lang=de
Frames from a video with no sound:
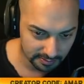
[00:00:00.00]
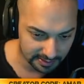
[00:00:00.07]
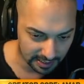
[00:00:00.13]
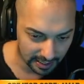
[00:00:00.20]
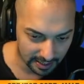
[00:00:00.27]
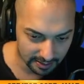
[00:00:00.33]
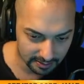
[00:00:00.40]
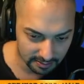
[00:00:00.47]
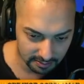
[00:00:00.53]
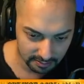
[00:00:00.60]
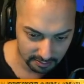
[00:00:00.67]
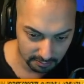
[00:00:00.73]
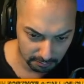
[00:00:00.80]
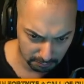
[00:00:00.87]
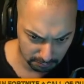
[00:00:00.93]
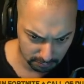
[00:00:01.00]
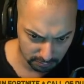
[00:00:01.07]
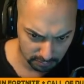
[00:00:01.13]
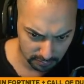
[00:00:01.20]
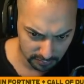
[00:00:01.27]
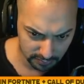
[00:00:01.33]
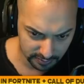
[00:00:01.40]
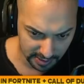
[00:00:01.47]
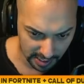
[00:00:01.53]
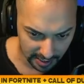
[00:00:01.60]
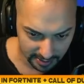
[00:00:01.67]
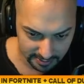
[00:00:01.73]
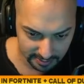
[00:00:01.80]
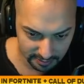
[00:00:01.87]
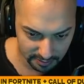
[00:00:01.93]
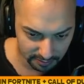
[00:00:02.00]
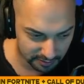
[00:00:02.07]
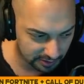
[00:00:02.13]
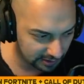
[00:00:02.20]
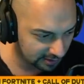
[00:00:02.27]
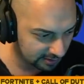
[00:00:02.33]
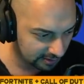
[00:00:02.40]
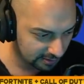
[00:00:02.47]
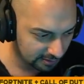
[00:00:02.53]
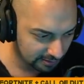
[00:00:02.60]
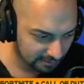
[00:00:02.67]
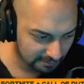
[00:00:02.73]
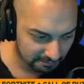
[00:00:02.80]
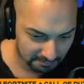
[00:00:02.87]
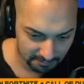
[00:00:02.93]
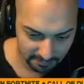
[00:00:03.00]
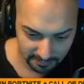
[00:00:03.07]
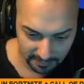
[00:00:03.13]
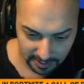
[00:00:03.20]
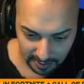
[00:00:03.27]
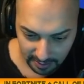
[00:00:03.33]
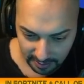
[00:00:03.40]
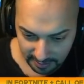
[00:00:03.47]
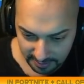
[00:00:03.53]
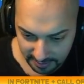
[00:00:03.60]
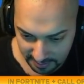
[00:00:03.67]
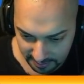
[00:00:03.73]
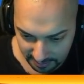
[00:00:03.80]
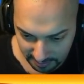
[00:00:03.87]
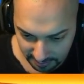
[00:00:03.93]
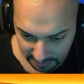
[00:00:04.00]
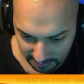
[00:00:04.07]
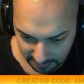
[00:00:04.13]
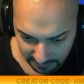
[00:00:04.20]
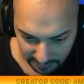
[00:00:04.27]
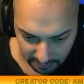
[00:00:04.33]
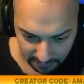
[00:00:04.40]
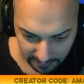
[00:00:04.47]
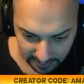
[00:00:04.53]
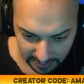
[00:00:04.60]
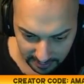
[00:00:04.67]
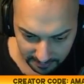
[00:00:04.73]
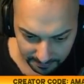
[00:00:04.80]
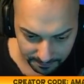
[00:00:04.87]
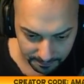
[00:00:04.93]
Die Haare. Die Haare sind schon chillig. So, wir gucken weiter.